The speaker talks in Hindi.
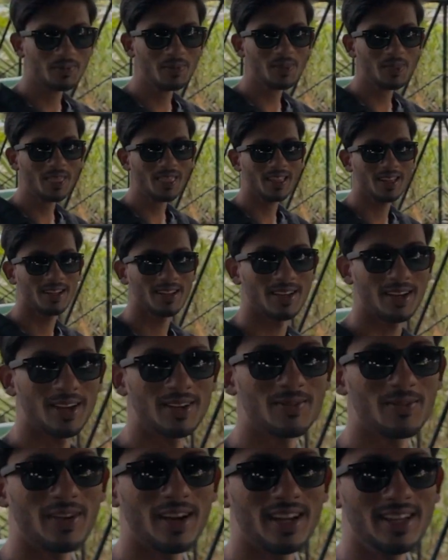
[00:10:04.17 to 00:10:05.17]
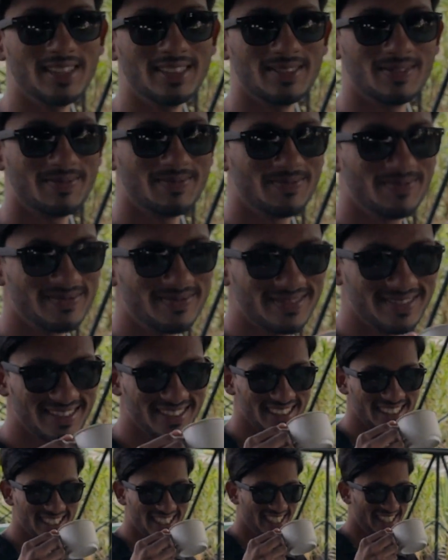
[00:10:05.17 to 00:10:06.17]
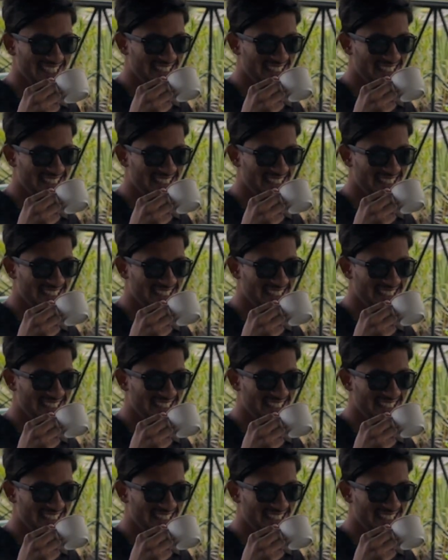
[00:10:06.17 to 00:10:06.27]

are you? Okay, thank